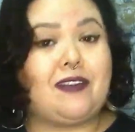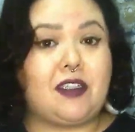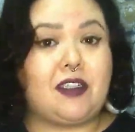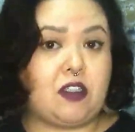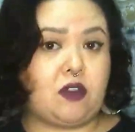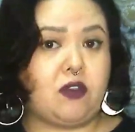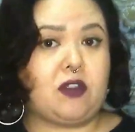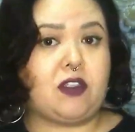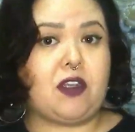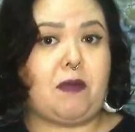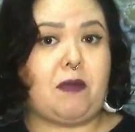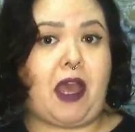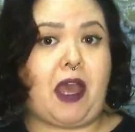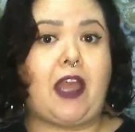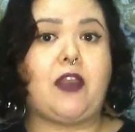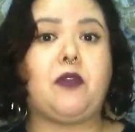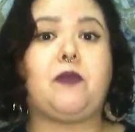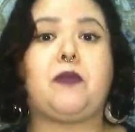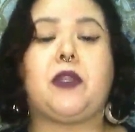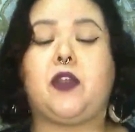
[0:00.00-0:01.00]
tanto
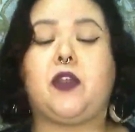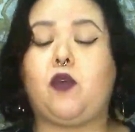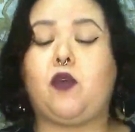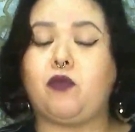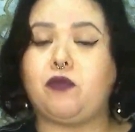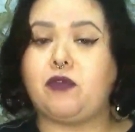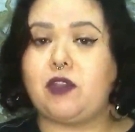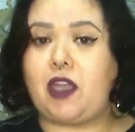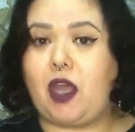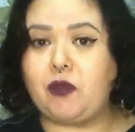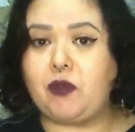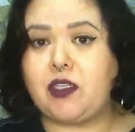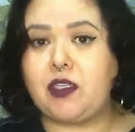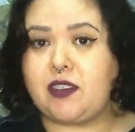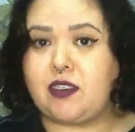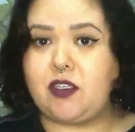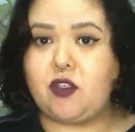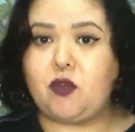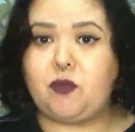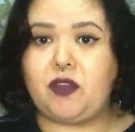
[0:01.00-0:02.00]
trabalho para encontrar o
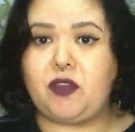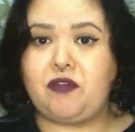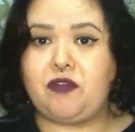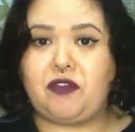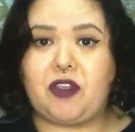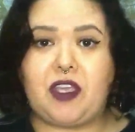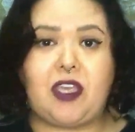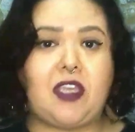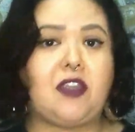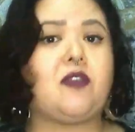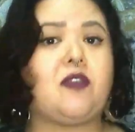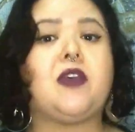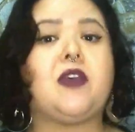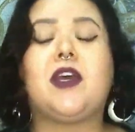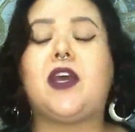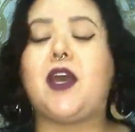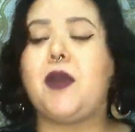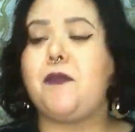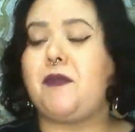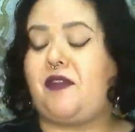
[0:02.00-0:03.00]
tecido perfeito,
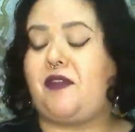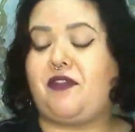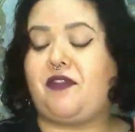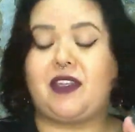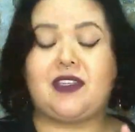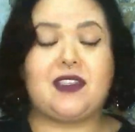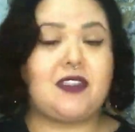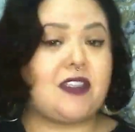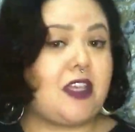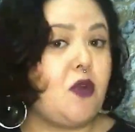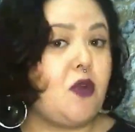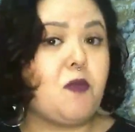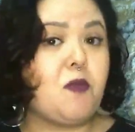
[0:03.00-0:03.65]
para fazer o